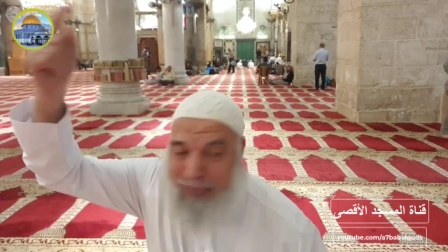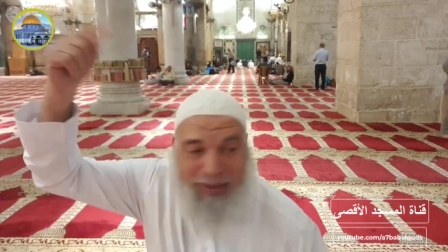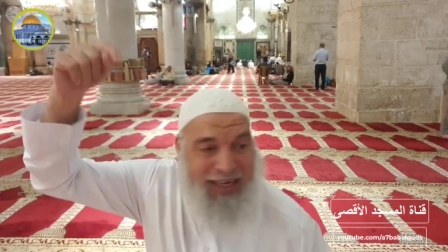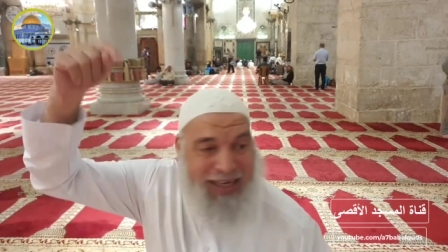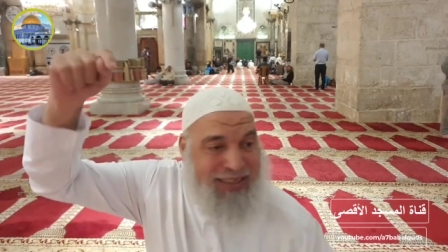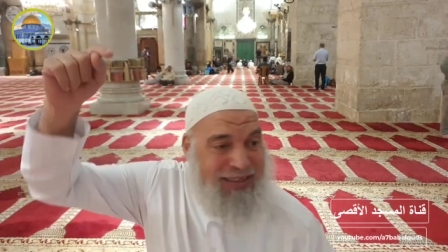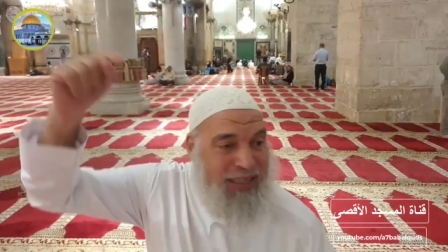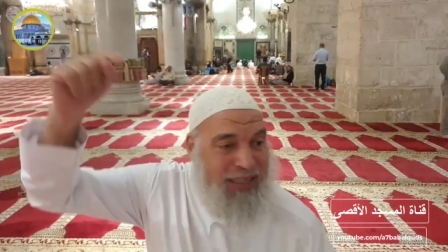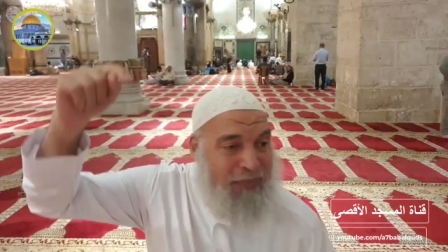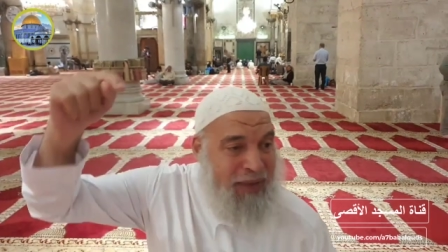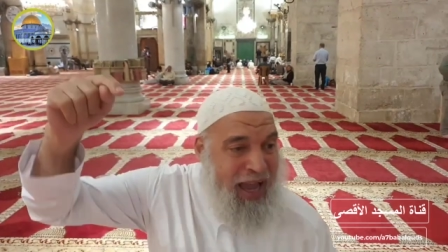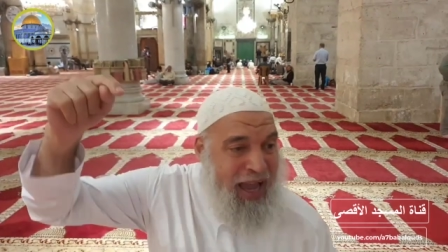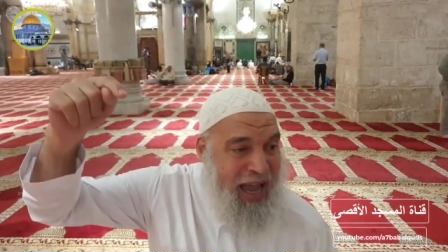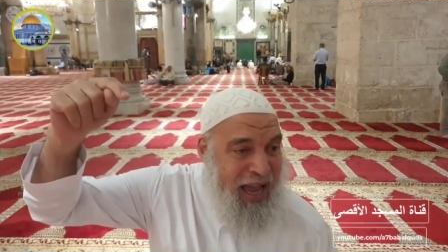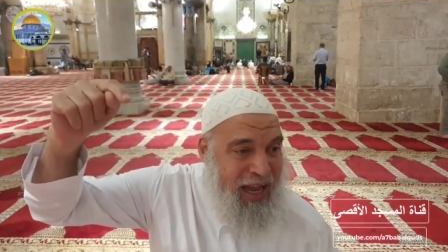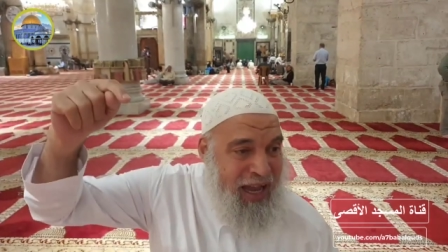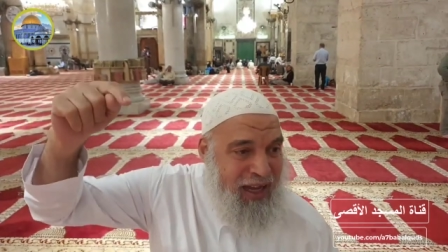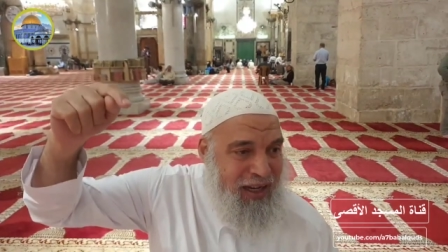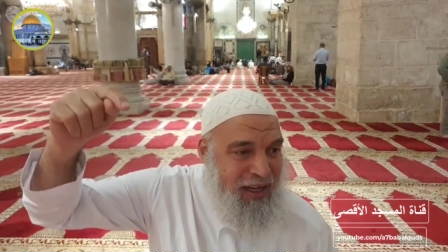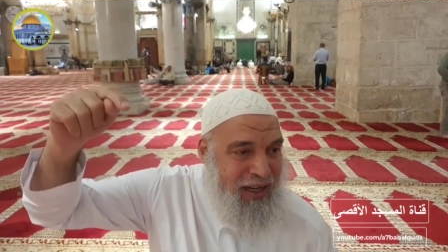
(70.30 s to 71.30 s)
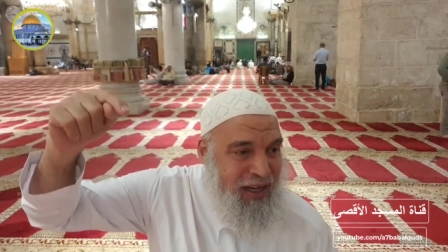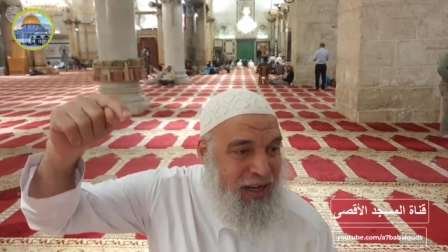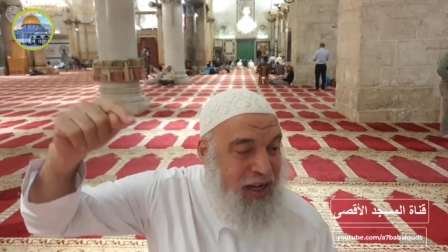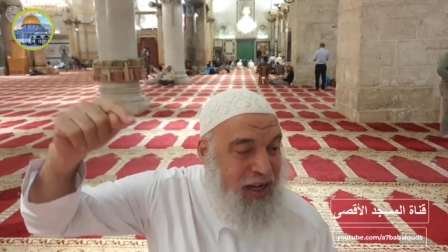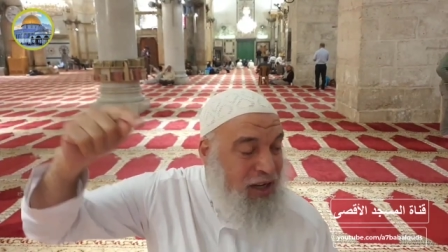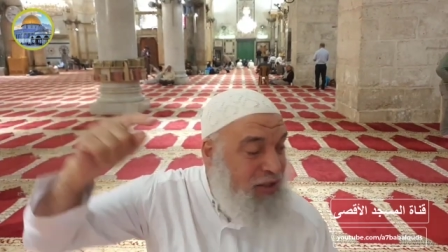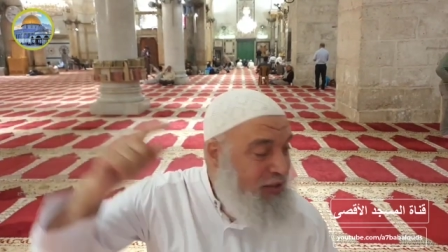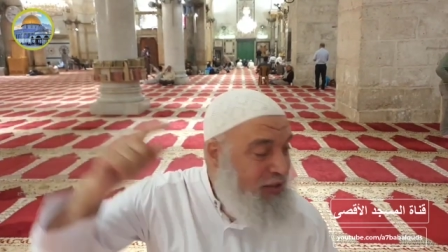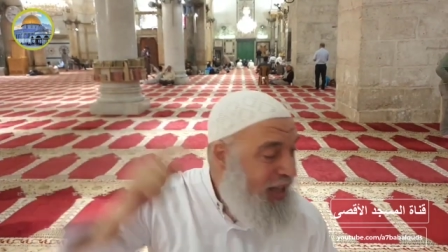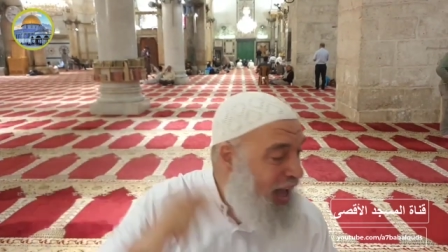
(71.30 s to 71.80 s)
من السماء
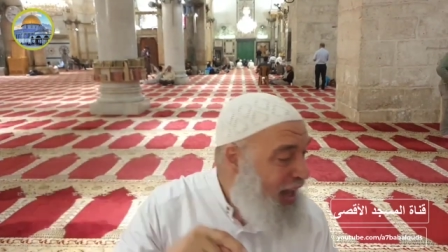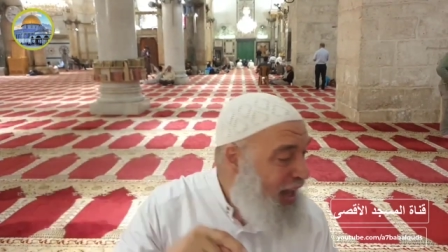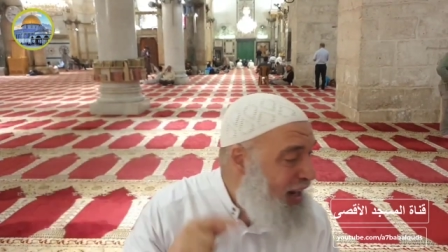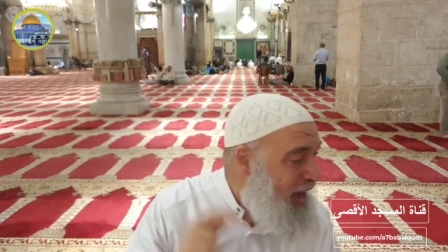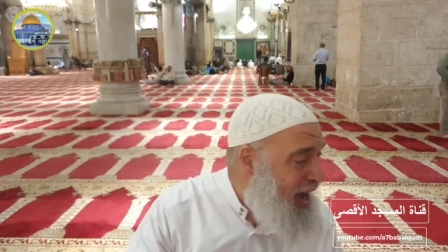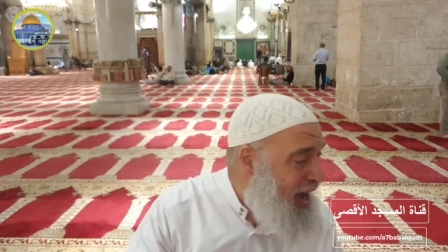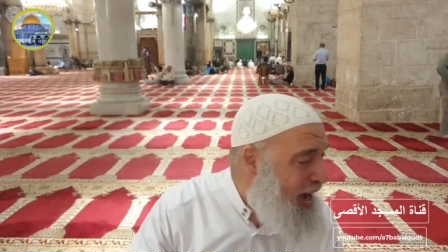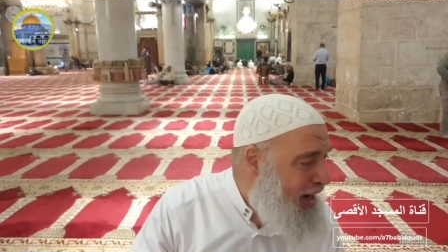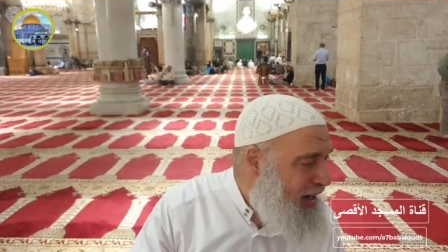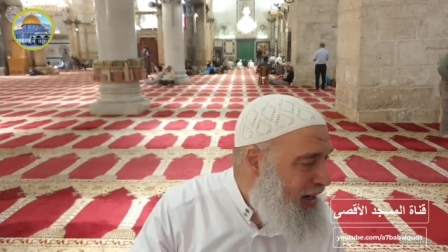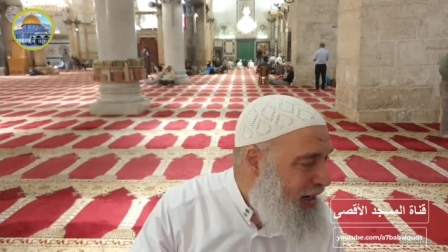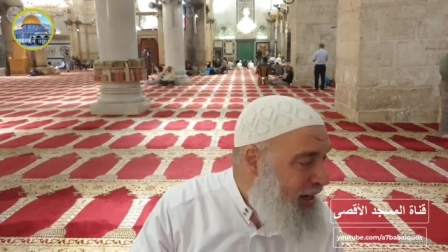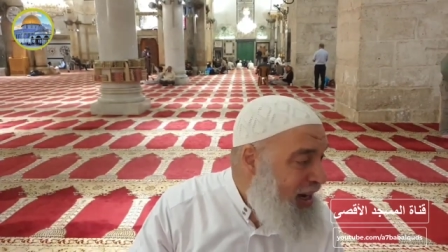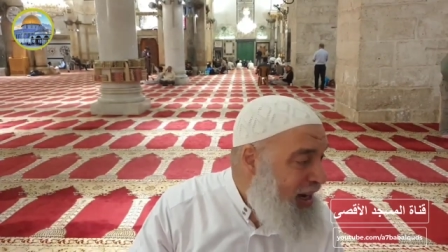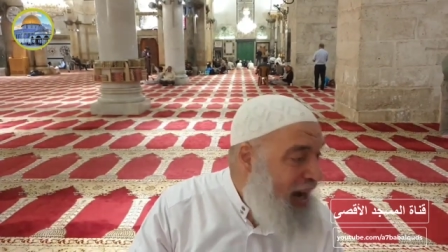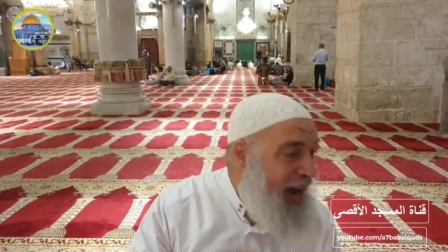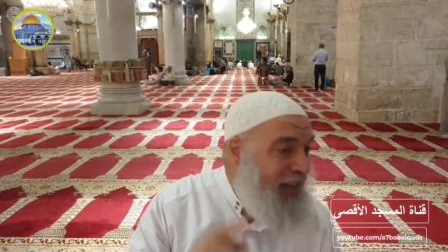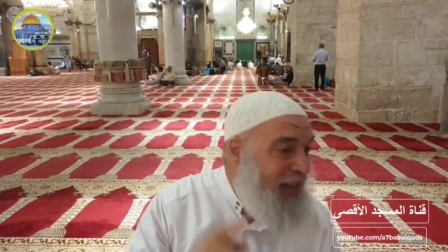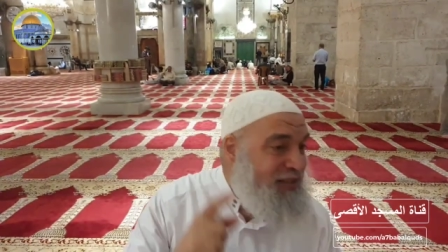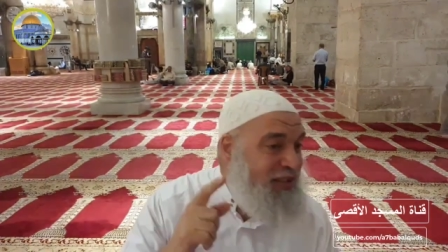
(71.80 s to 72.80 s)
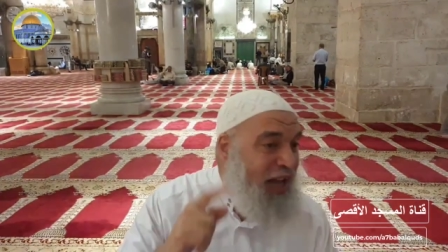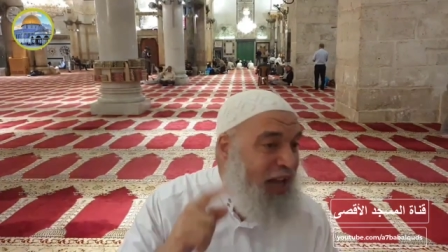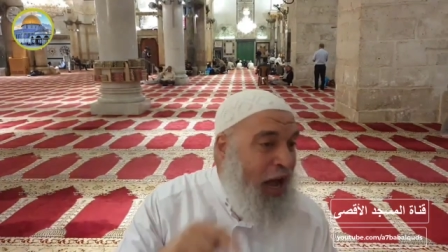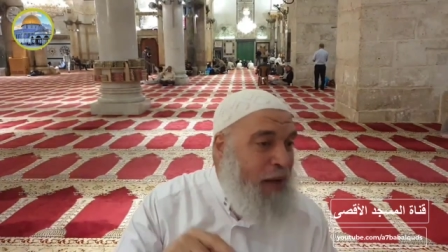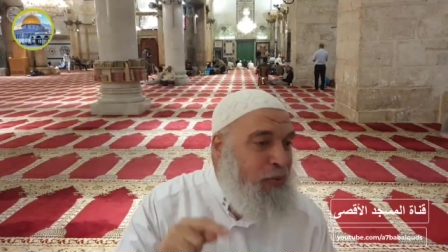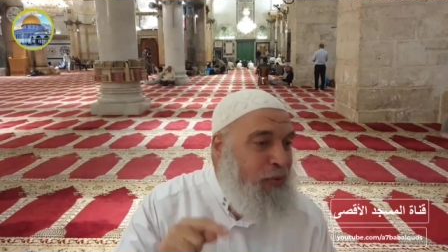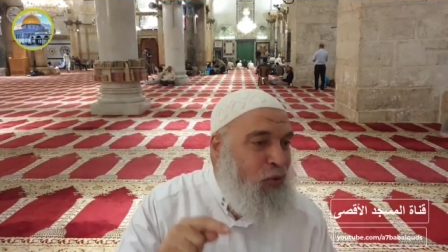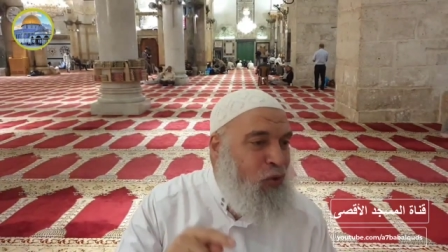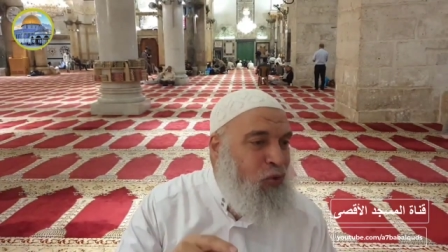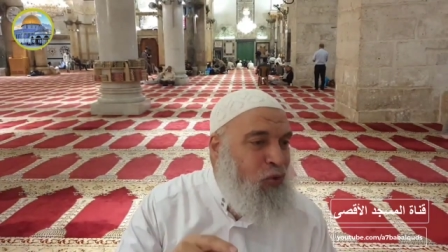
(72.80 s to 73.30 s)
ترى
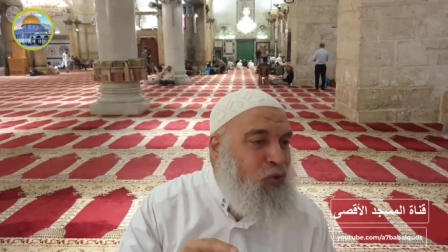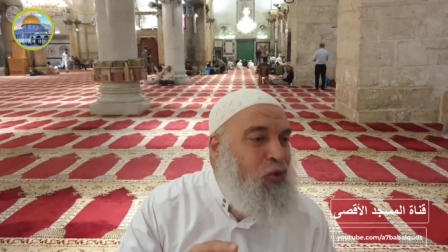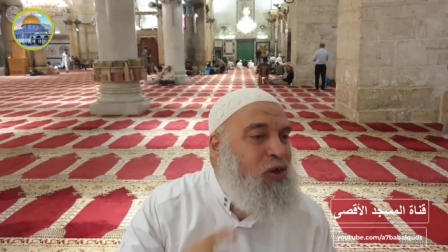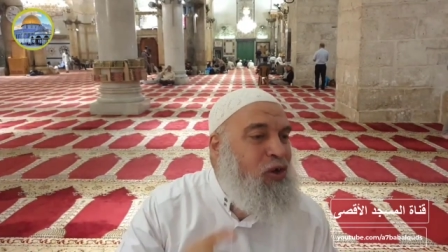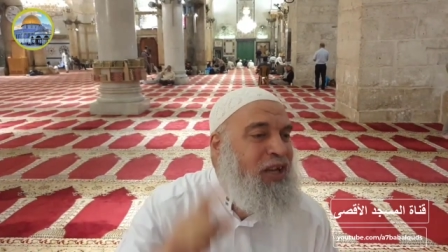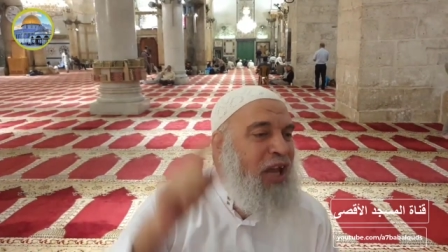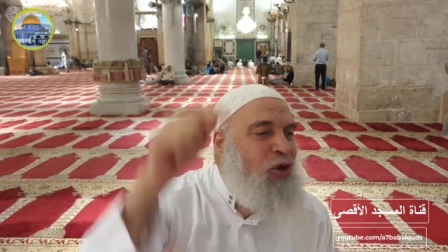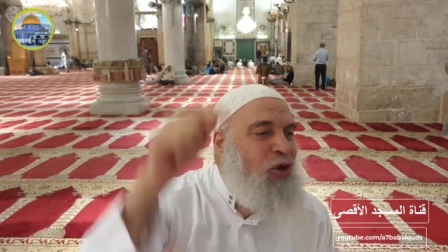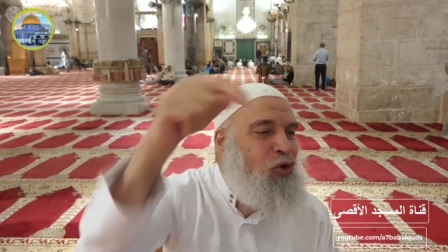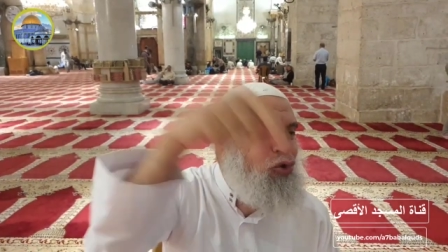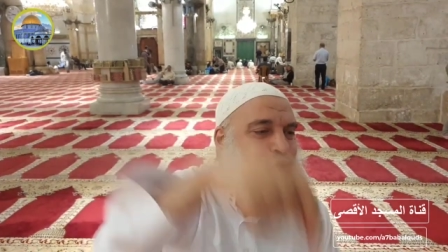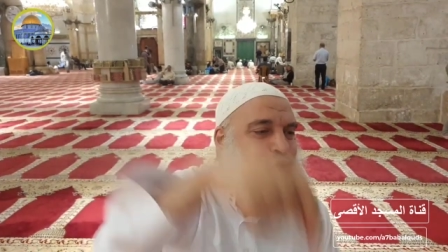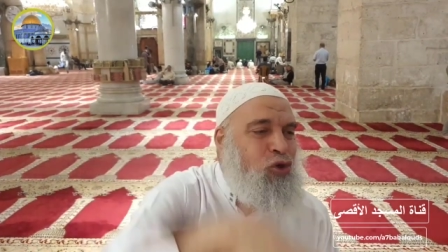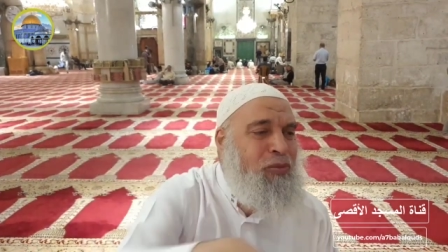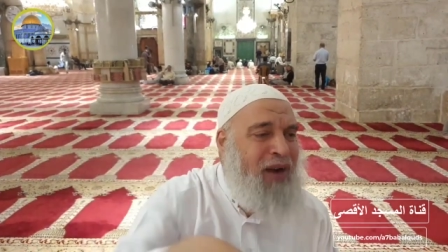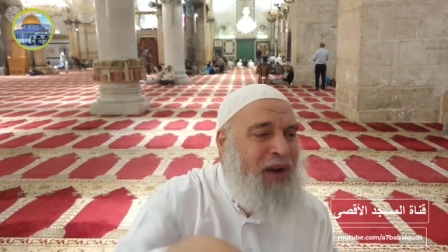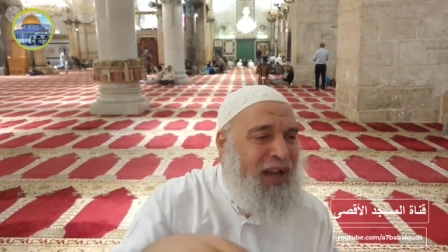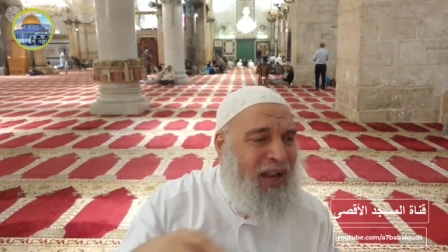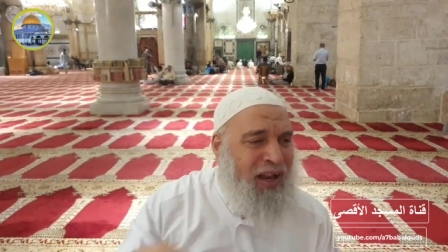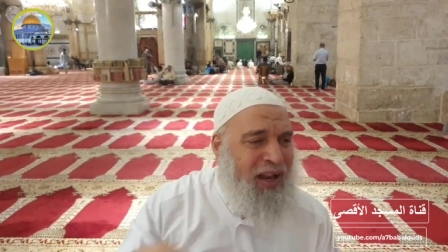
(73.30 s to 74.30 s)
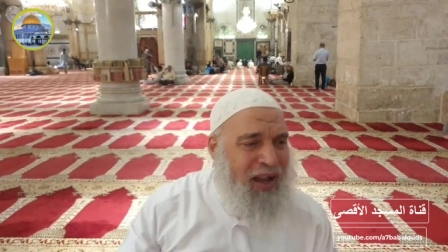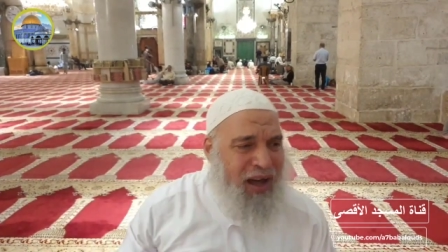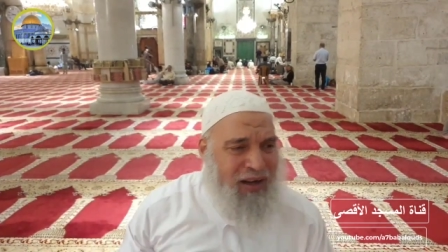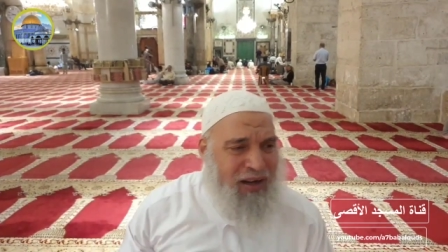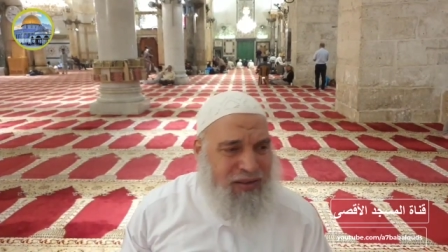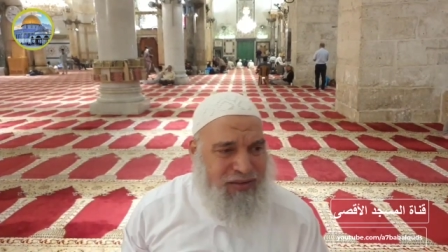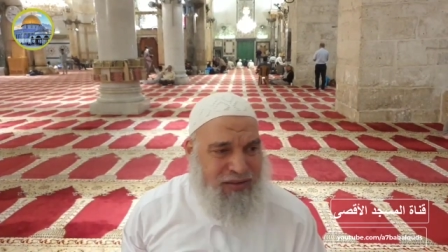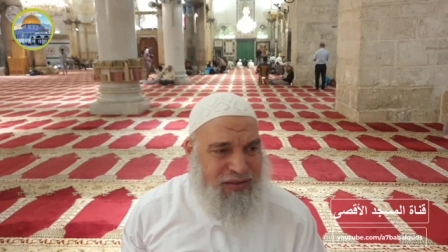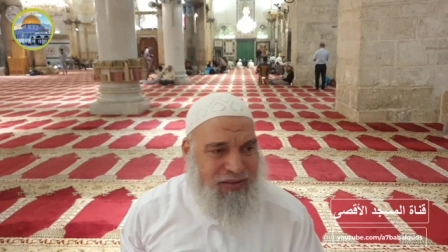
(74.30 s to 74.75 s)
أصحاب الوضوء كالنجوم على الأرض